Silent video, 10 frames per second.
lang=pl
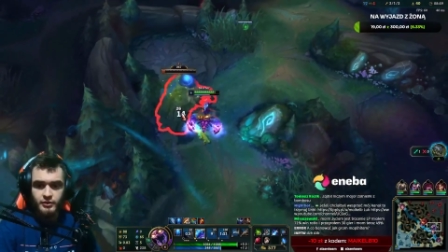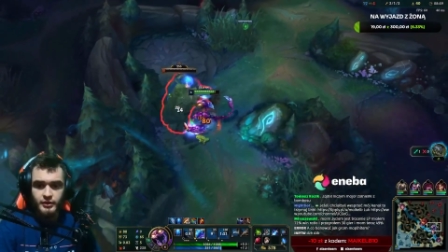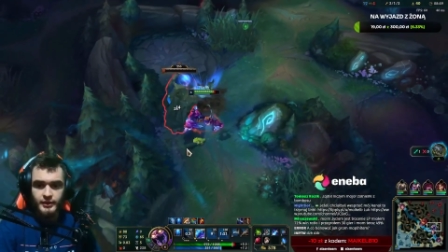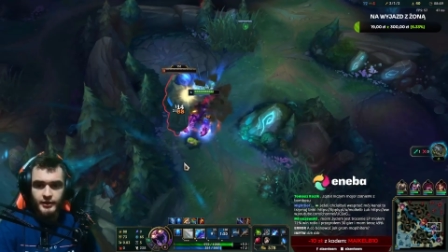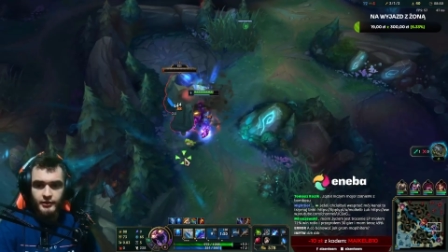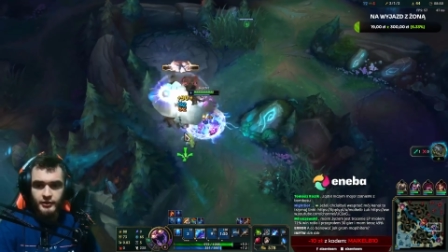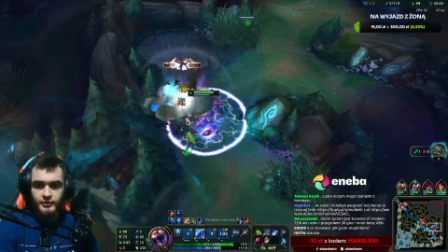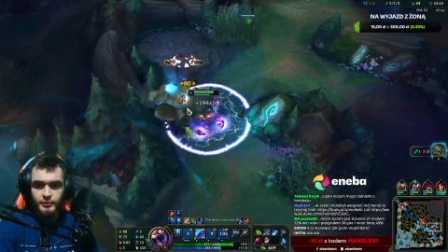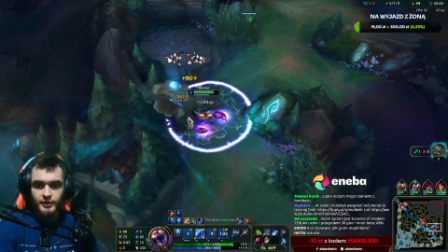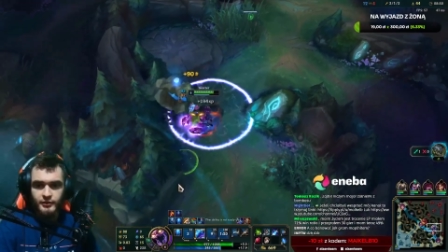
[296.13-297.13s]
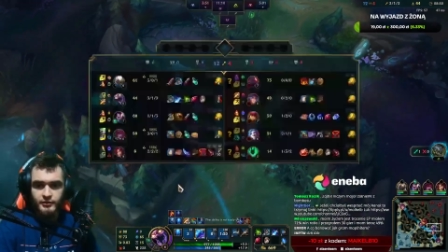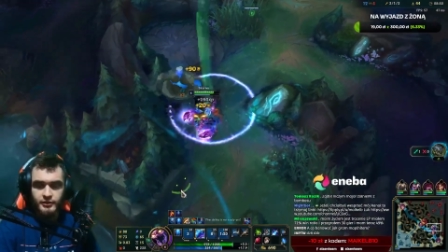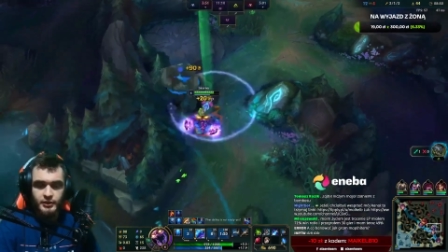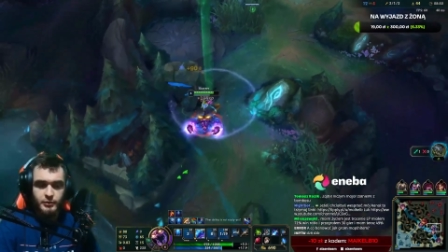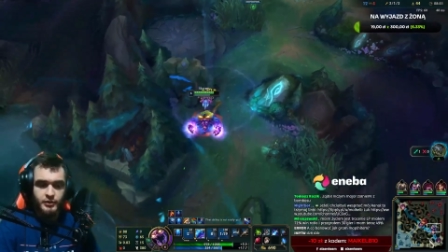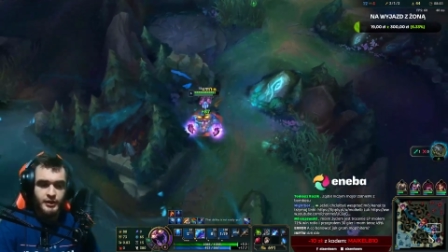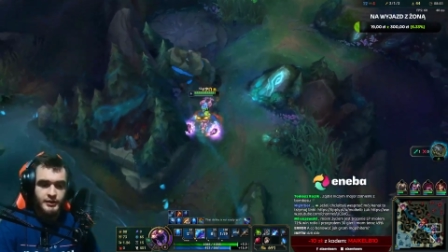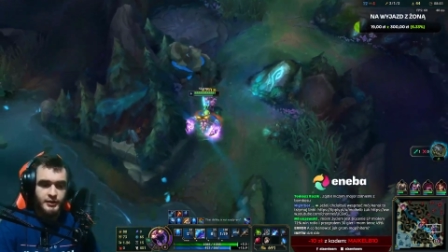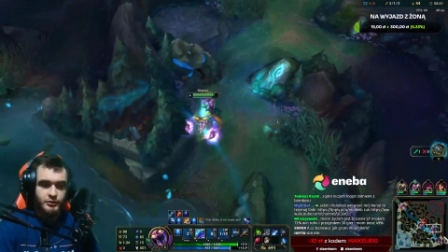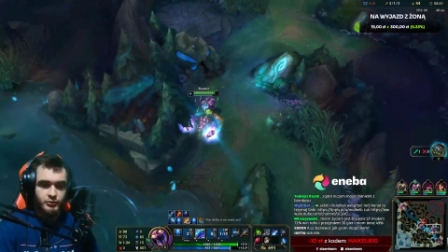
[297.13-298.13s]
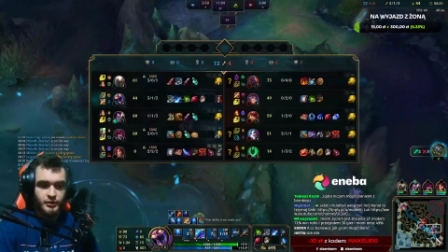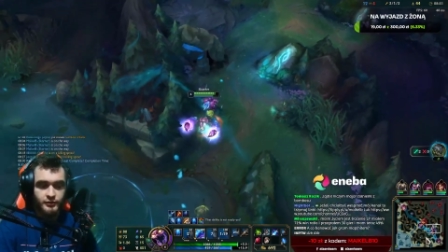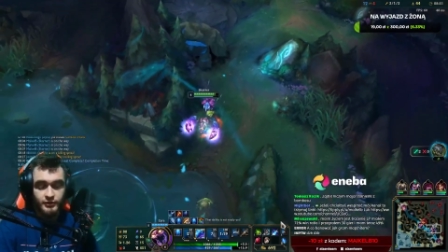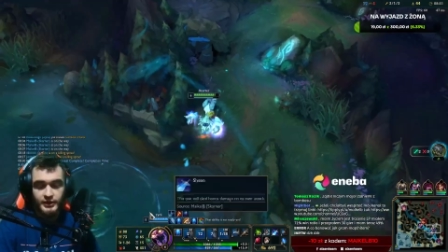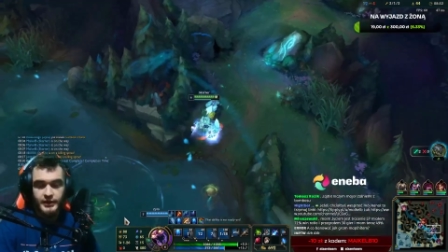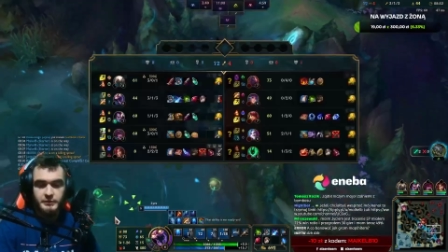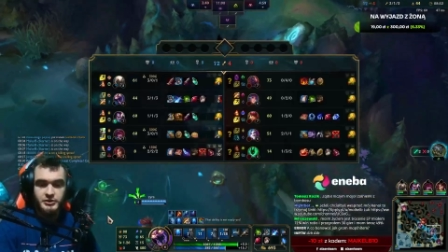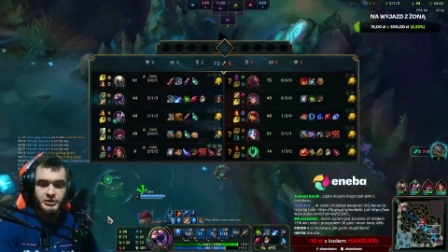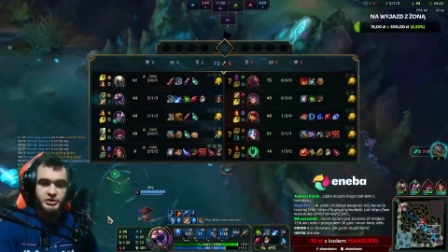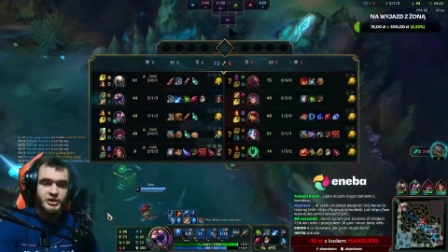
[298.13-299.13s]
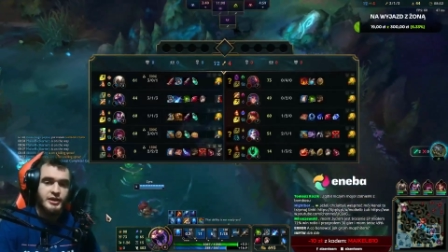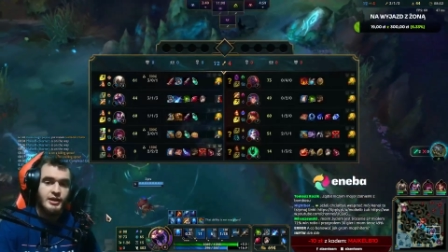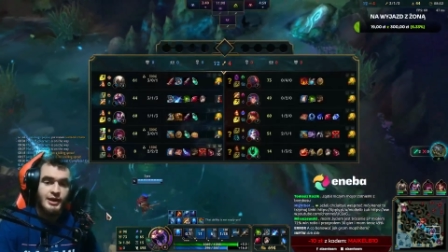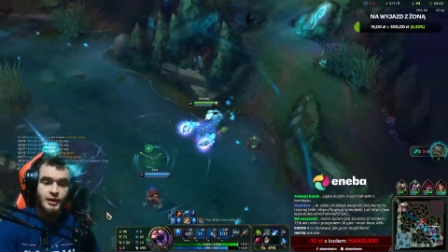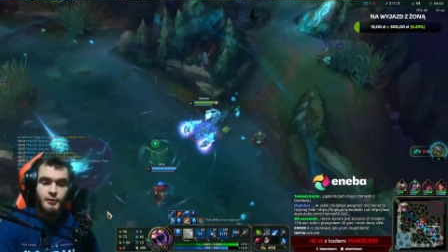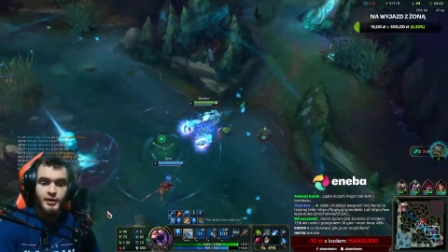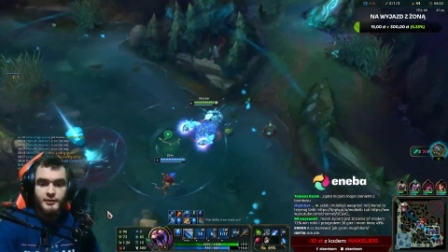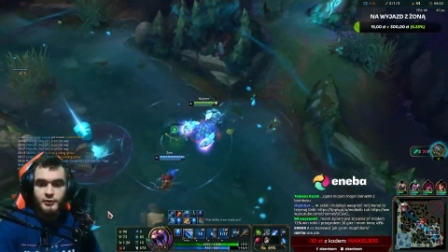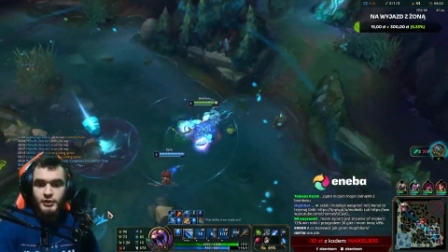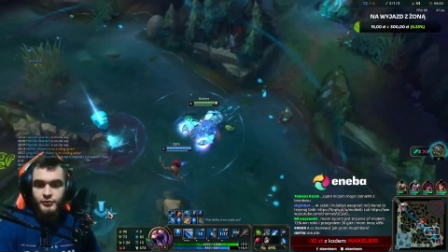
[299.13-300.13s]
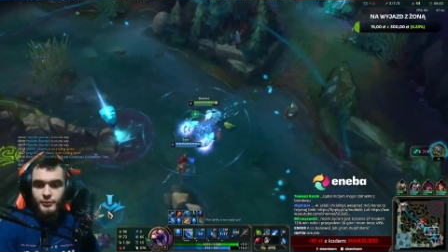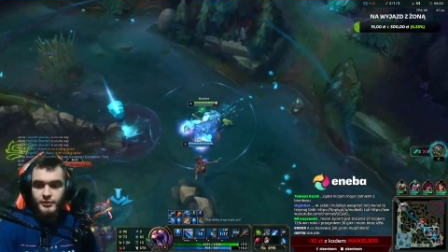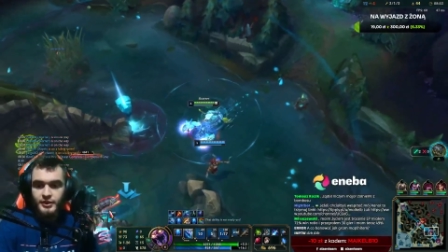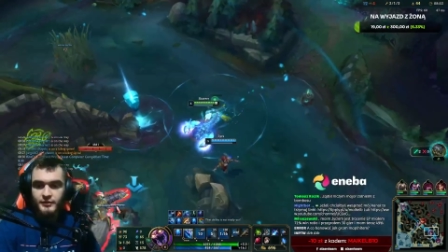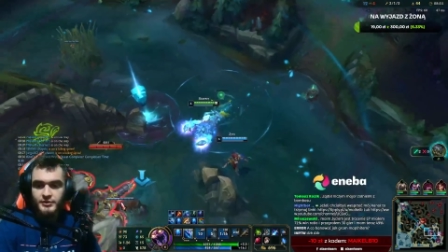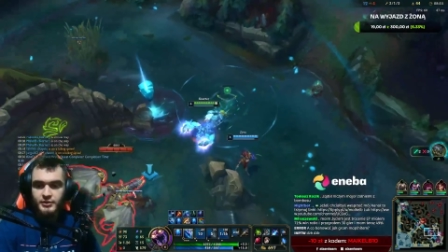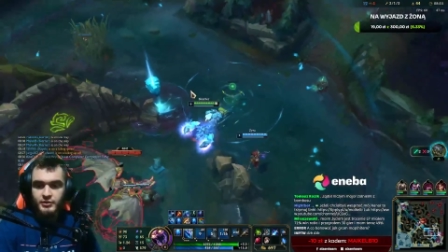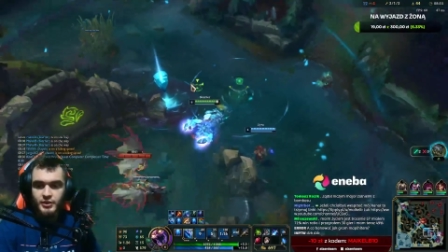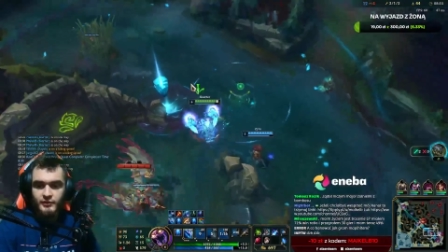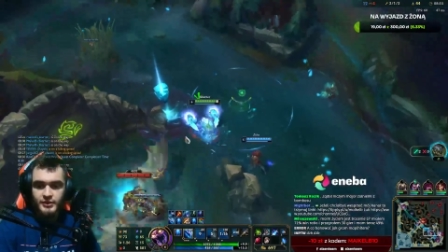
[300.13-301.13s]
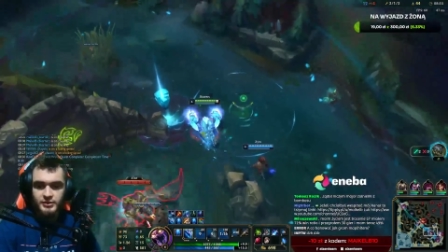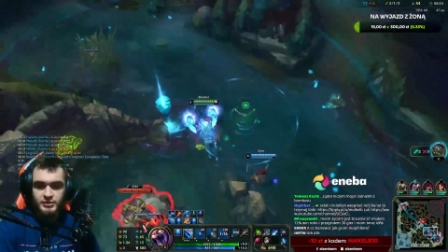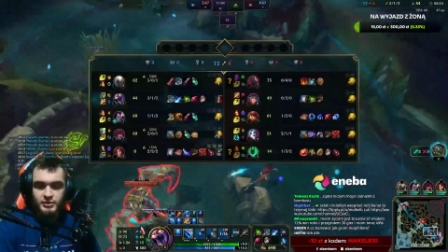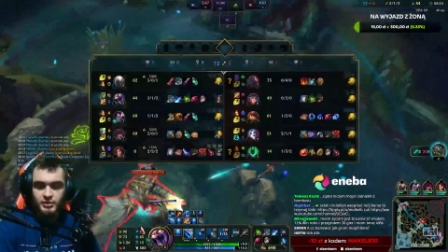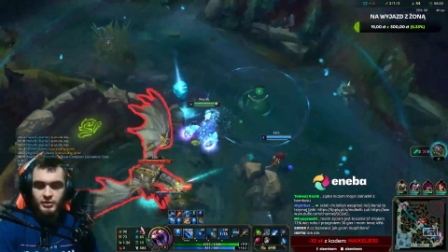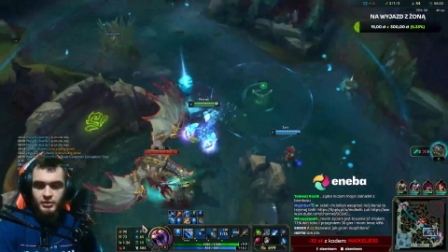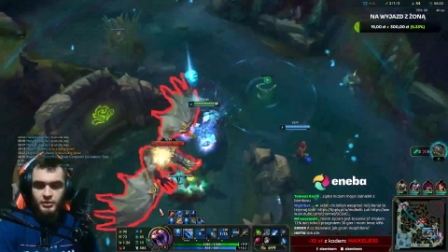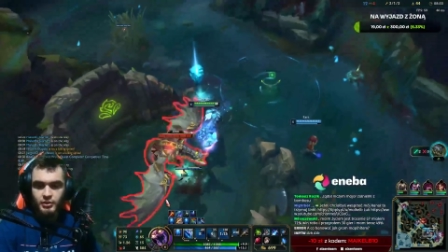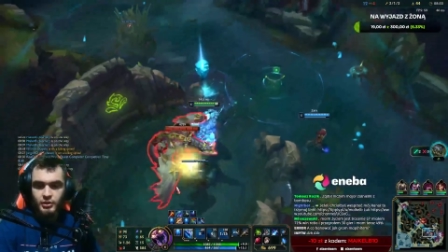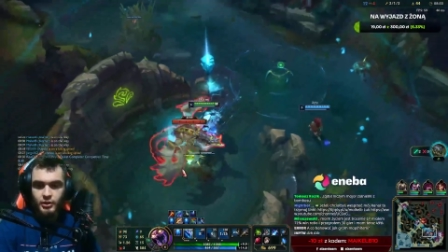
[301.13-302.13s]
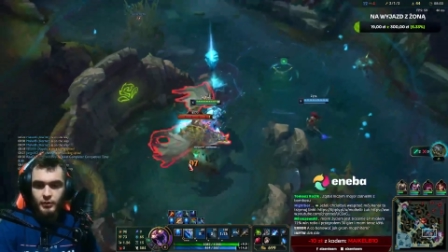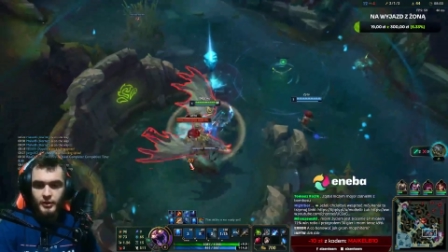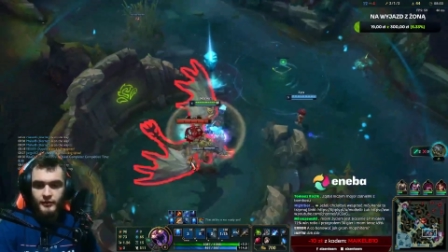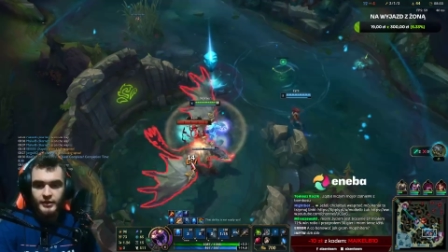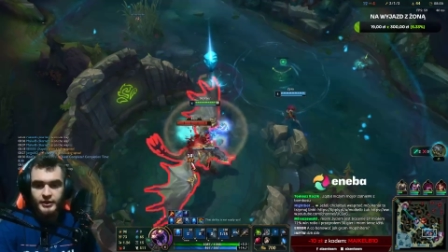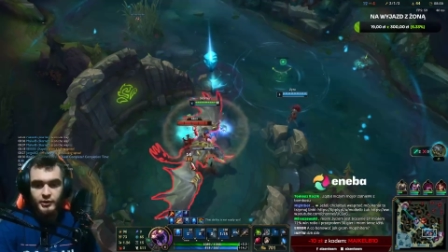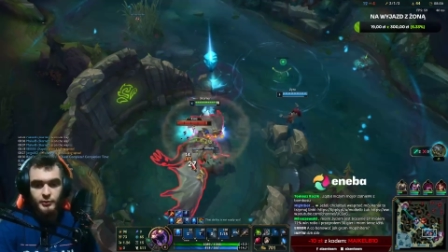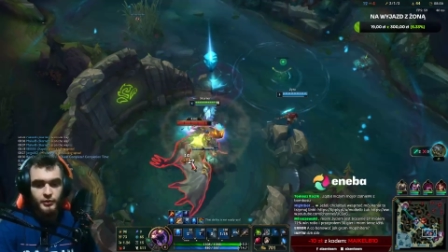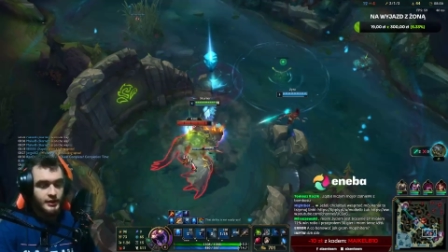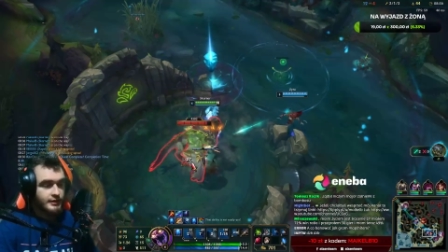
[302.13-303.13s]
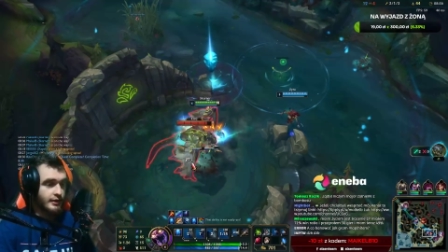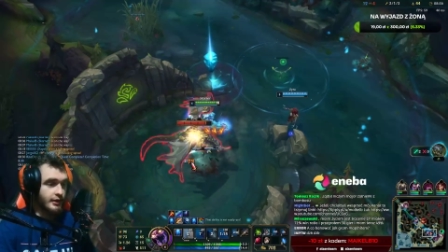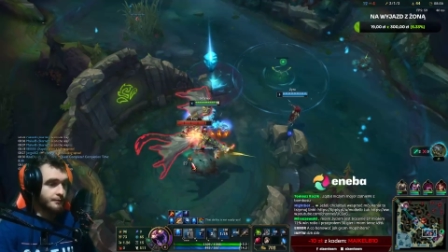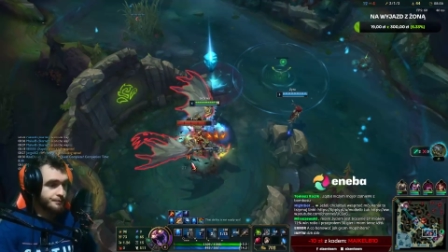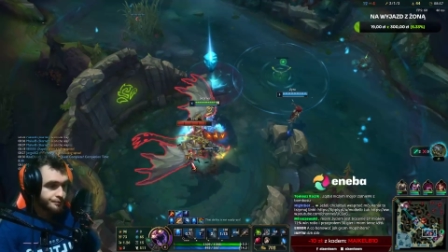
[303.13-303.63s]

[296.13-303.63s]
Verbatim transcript: Ilaoi to jest bardzo silny bohater, który wydaje mi się, że bardzo łatwo potrafi skontrować omawianego bohatera.